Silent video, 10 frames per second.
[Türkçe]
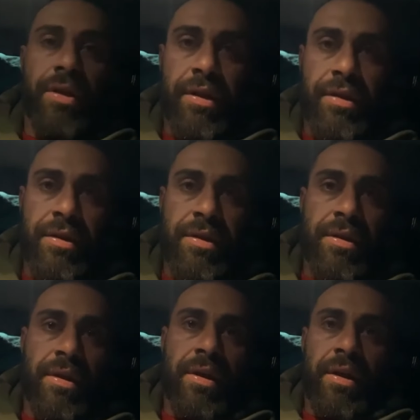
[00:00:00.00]
ederiz.
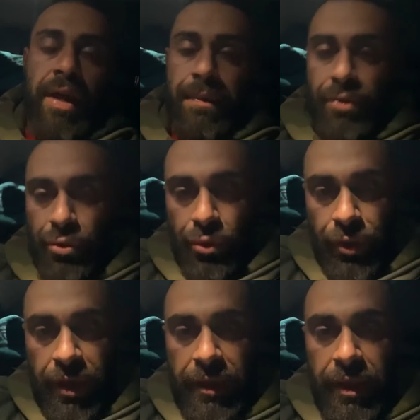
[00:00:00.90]
Hepsi doğru
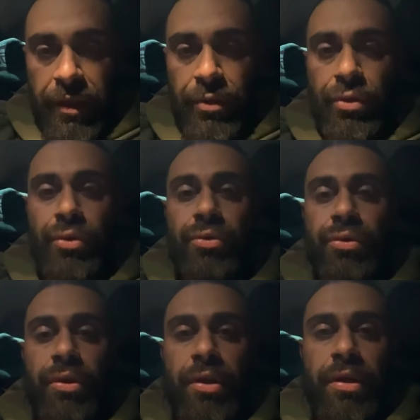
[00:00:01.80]
yerlere
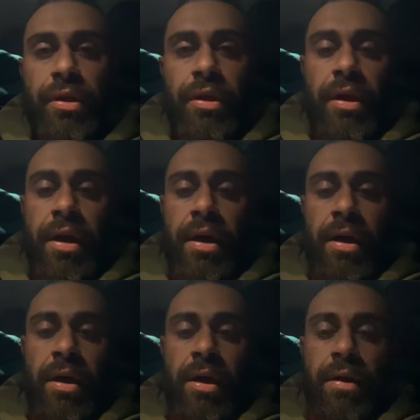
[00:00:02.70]
gidiyor. E,
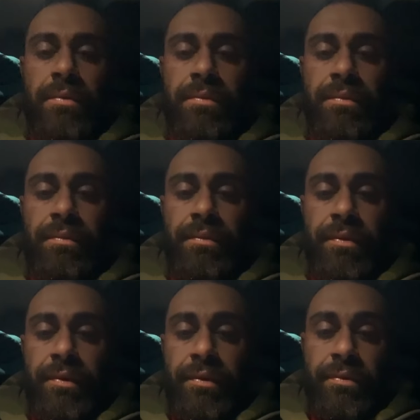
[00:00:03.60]

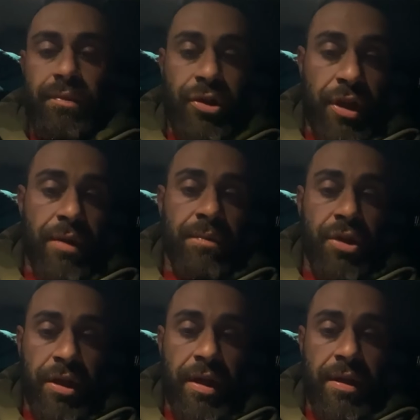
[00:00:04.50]
şeyim
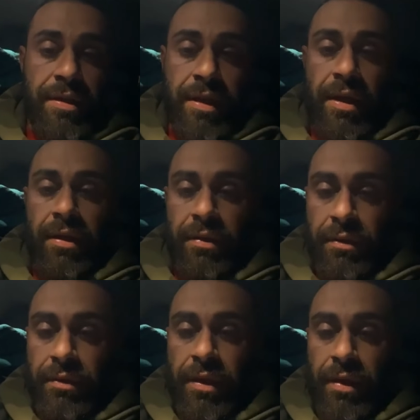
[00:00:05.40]
çekerse,
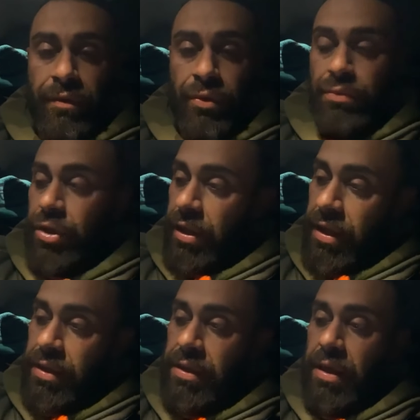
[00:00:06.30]
telefonum
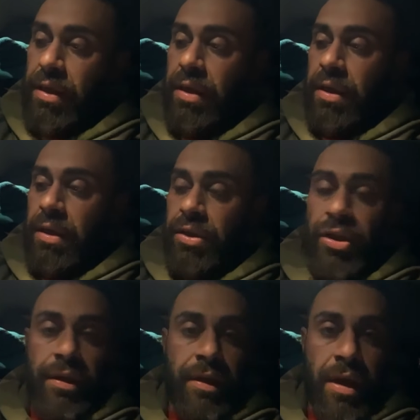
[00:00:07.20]
çekerse
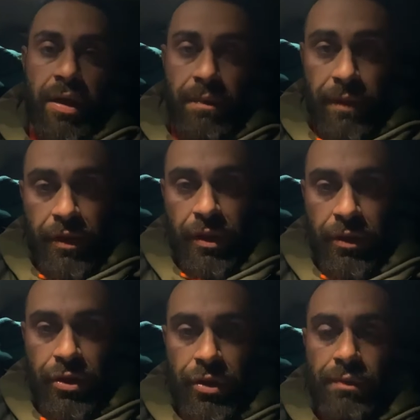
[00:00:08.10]
canlı yayın yapmaya
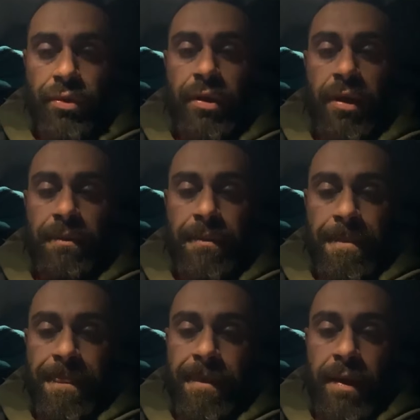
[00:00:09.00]
çalışırım oradan.
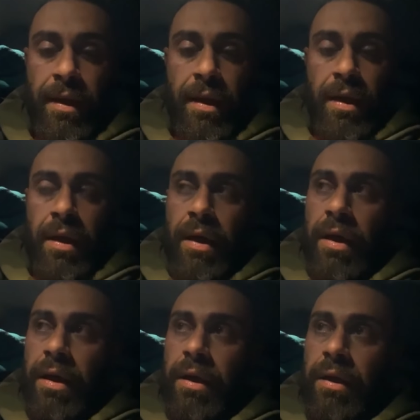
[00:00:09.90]

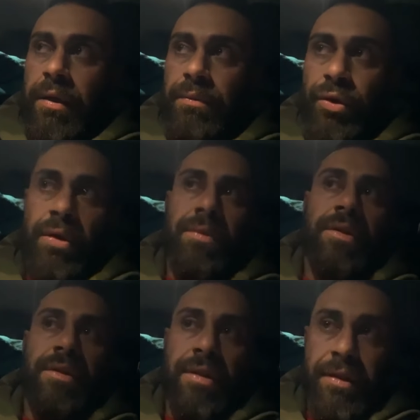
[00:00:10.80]
E,
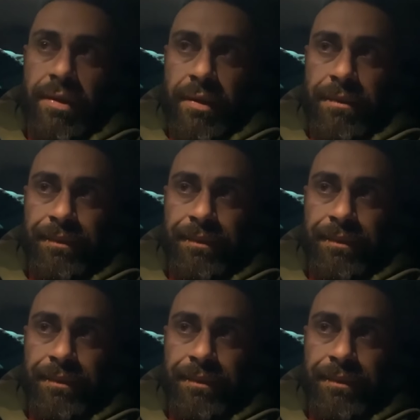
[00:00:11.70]
görebilirsiniz.